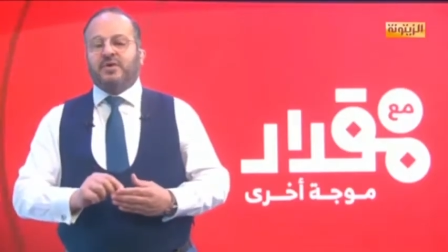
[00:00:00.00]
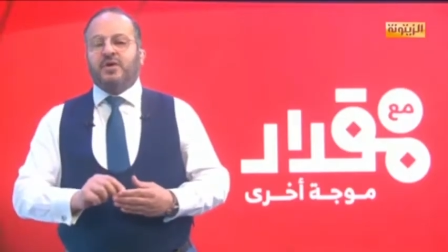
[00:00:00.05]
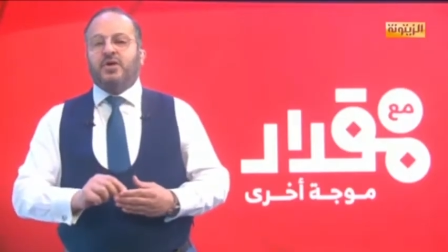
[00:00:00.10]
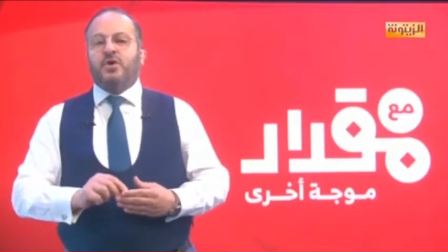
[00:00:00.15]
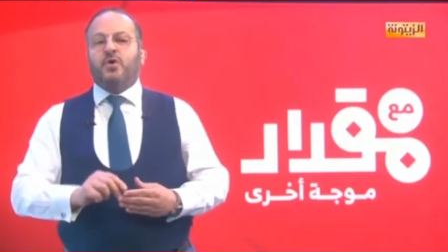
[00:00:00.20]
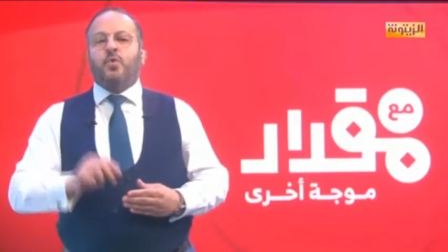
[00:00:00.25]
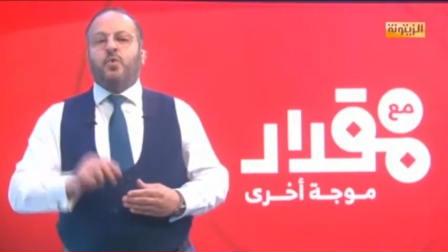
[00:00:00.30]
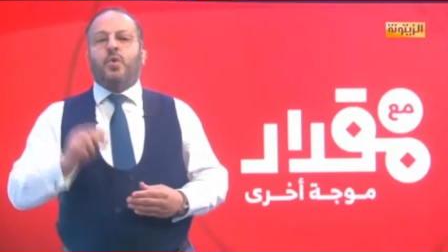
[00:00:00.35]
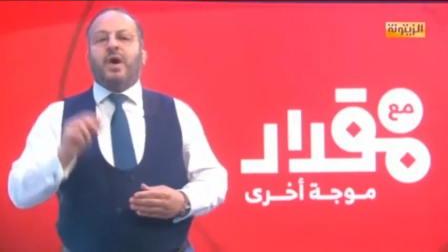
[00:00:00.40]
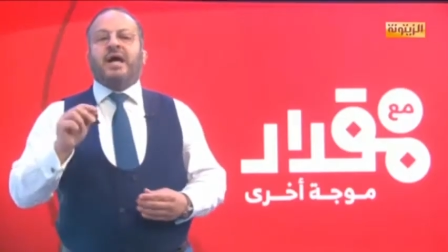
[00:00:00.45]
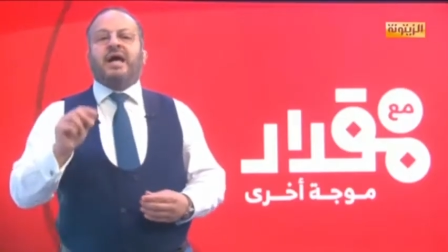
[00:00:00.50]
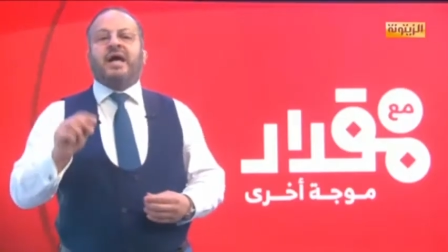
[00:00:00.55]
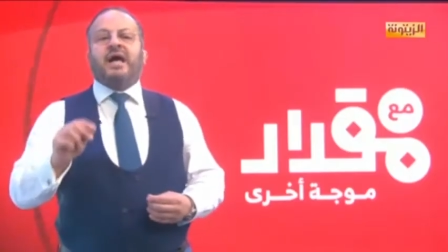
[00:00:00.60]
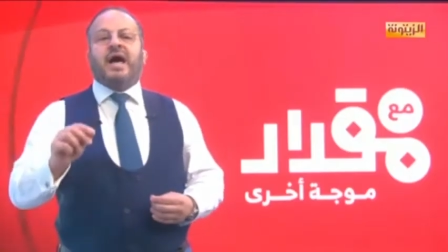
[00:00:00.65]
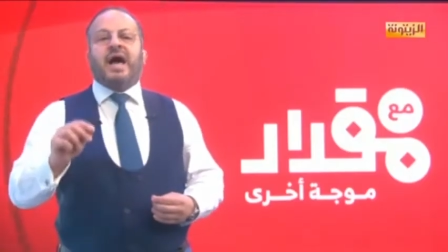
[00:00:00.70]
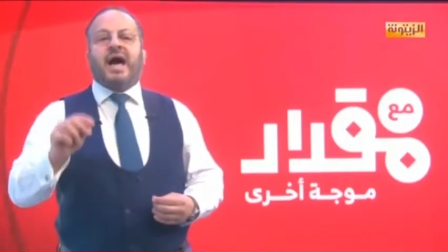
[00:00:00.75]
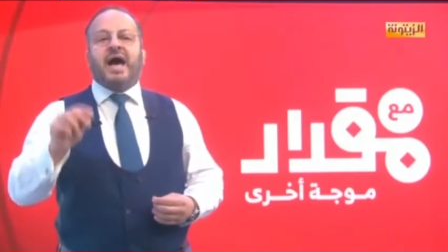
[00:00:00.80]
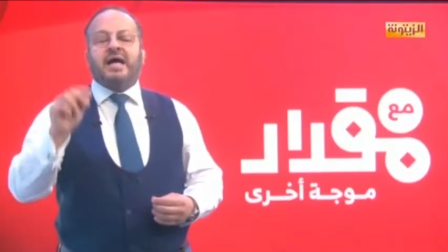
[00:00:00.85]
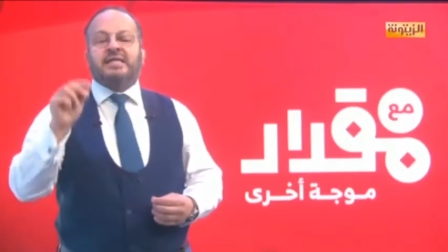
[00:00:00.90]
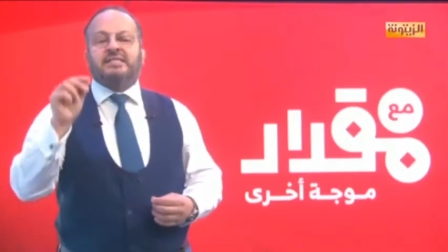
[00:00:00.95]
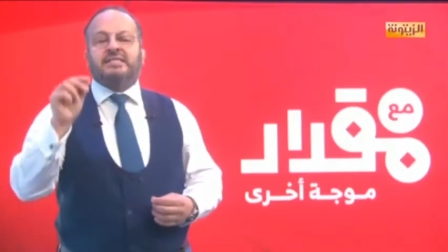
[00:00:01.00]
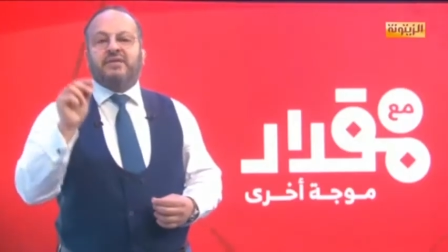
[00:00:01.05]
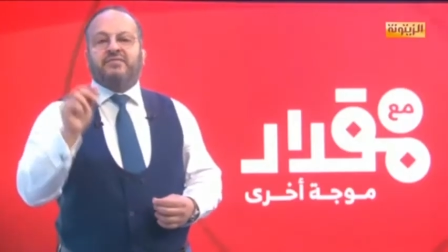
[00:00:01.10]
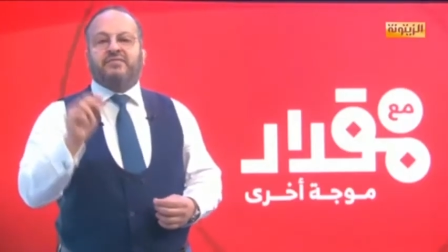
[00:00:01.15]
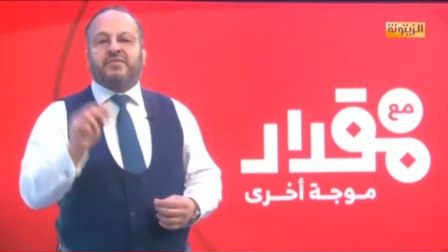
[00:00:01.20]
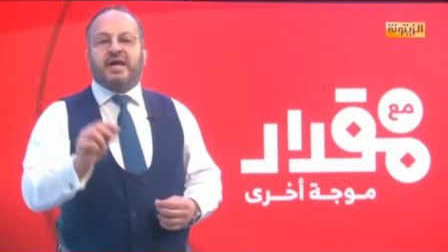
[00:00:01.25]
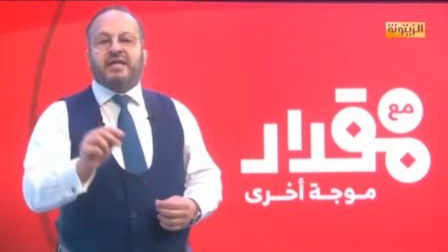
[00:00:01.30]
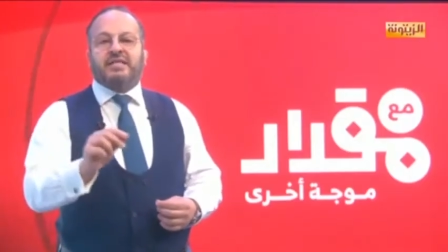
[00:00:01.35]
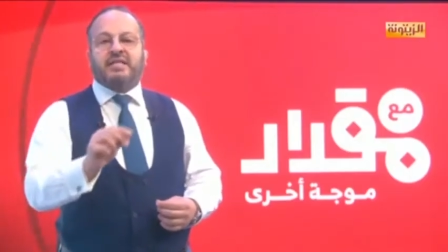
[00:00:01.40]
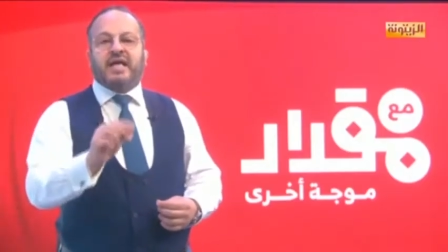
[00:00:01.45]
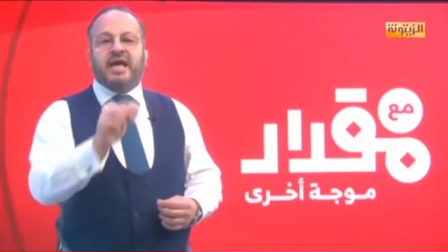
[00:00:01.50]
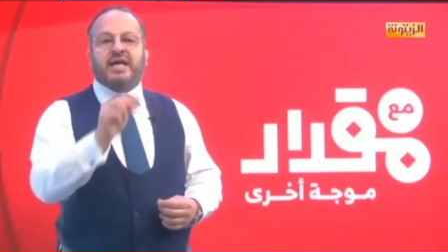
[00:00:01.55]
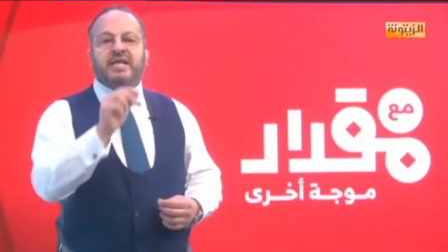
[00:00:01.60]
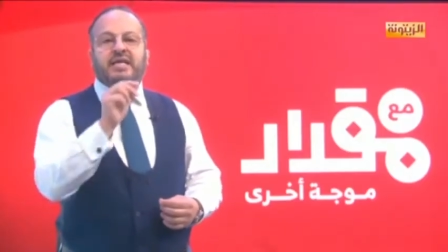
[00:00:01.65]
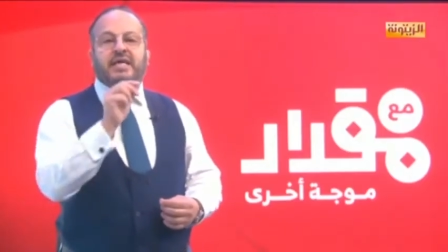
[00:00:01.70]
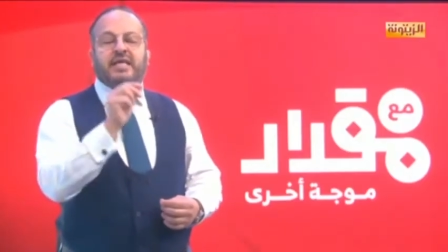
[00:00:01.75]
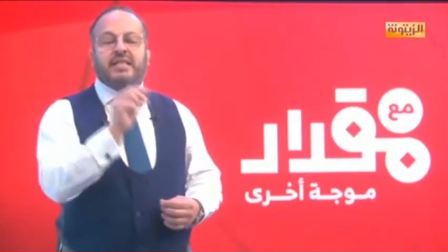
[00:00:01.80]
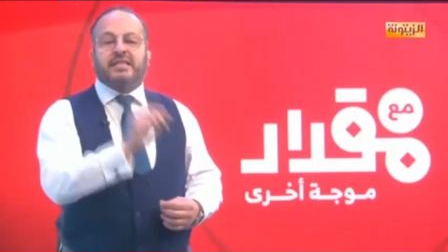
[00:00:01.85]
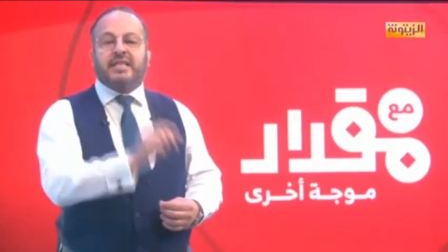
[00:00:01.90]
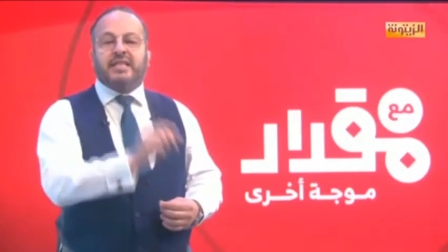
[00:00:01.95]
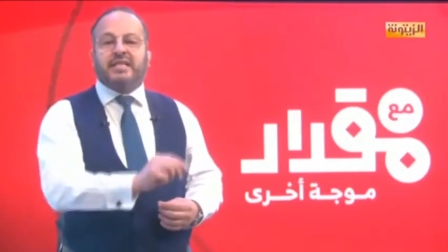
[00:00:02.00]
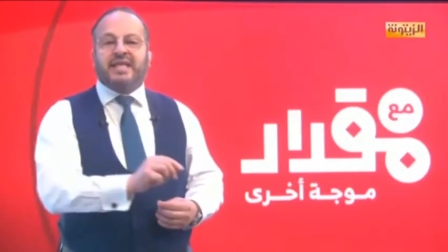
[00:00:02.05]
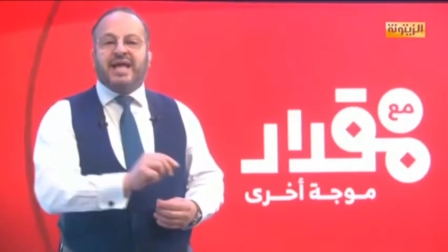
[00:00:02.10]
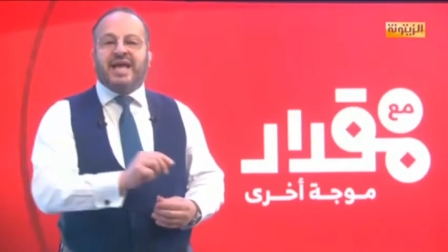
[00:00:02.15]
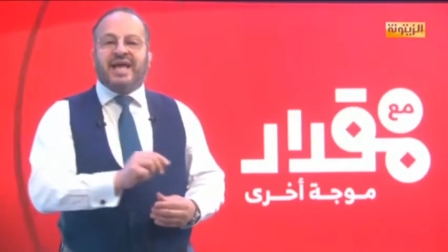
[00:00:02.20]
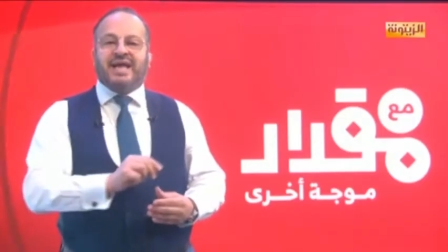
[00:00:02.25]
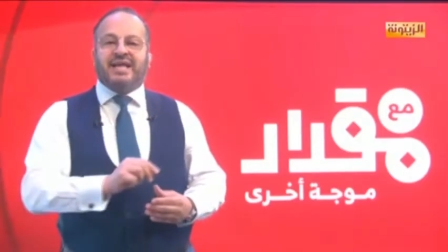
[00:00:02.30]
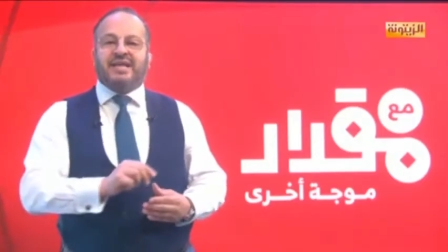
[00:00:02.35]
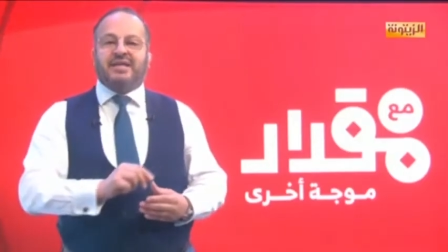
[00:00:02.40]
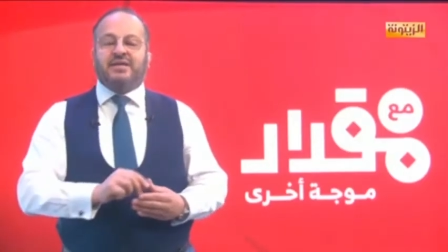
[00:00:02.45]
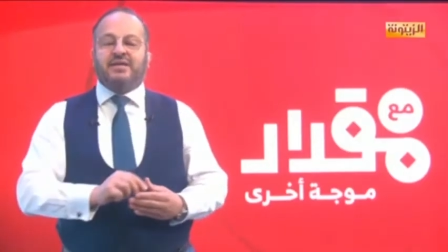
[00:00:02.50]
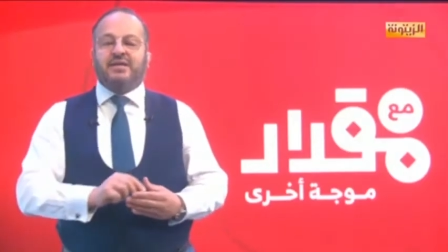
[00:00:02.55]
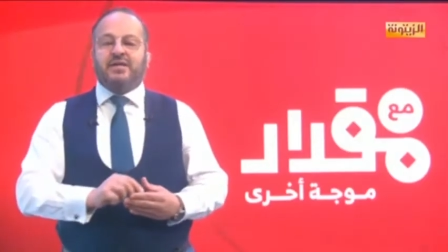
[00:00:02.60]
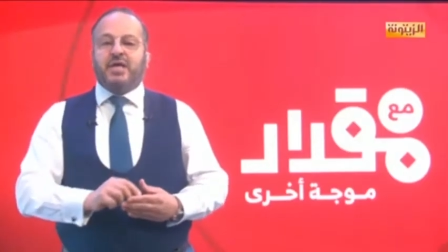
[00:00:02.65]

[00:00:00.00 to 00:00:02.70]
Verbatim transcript: وقع صفقتين اثنتين